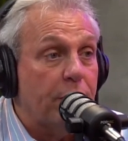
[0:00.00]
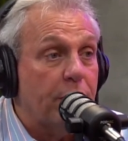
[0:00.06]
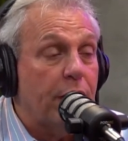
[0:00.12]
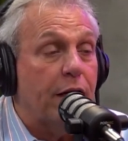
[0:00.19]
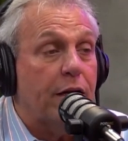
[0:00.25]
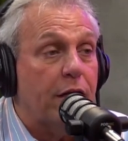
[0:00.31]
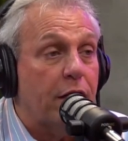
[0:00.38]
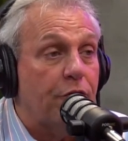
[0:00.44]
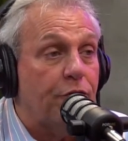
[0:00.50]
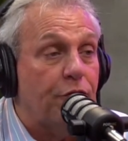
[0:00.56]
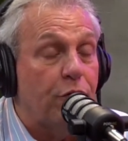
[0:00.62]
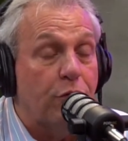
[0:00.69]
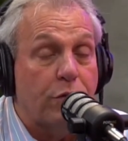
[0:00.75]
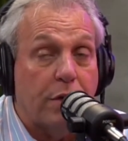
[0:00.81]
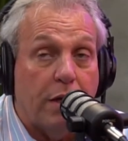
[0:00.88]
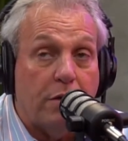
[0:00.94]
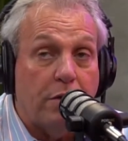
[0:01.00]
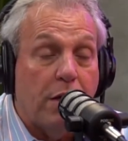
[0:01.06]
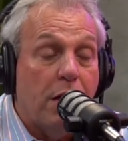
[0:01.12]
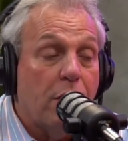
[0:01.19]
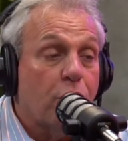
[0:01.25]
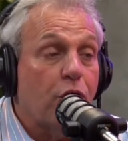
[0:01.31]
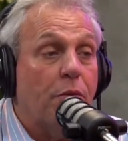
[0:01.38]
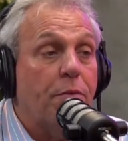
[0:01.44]
Se ela transferiu três,
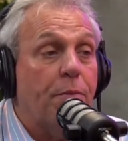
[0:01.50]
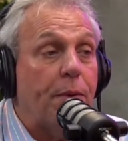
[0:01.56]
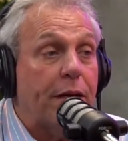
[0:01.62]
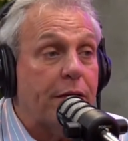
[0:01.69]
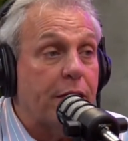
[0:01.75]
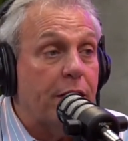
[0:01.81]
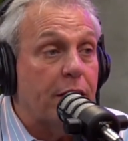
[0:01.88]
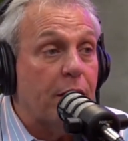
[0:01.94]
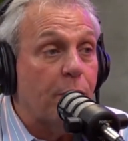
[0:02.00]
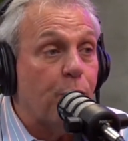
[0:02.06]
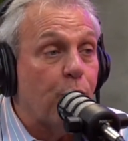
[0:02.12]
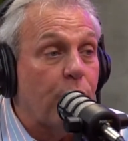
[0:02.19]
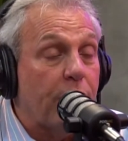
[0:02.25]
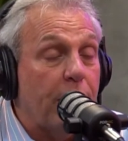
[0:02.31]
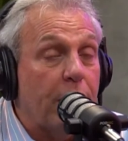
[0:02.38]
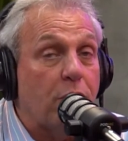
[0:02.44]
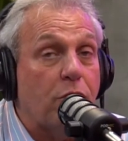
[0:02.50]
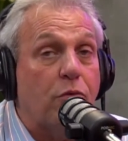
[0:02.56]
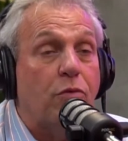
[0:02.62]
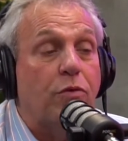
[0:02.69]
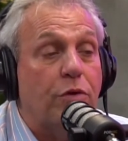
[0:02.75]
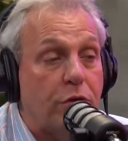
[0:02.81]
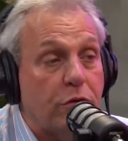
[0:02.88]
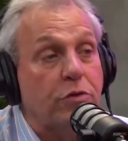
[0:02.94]
sobe para 30%
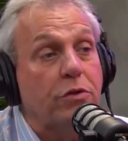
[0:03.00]
com risco